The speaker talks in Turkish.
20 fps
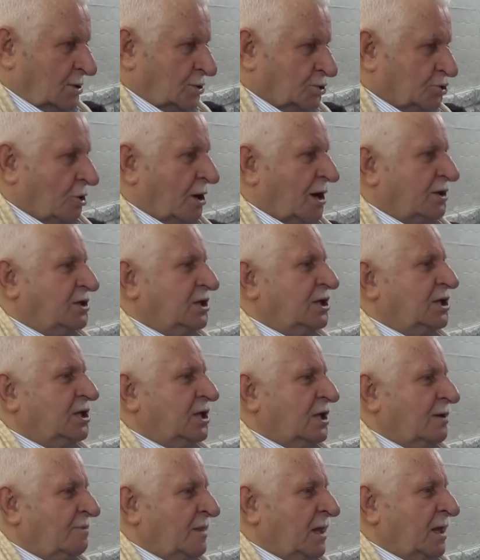Sonra dedi
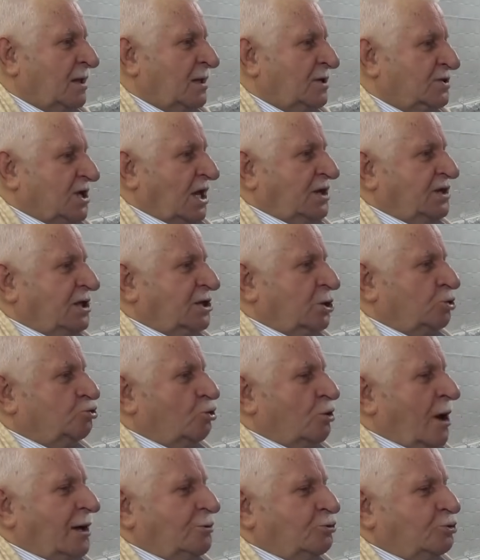ki sen dedi
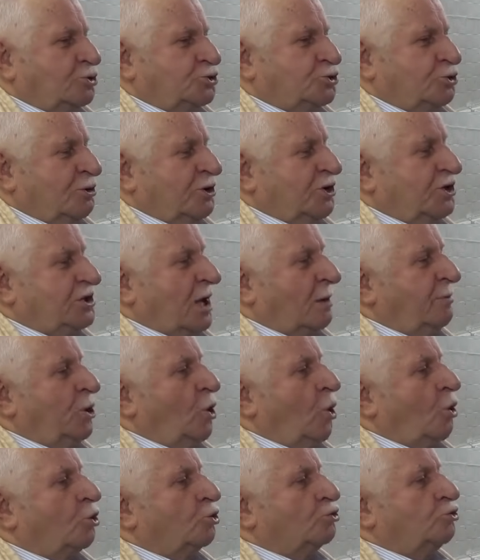Turan Dursun'un kitabını
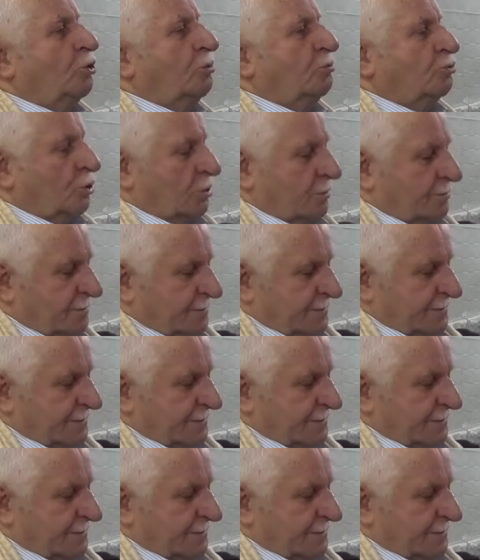okudun mu?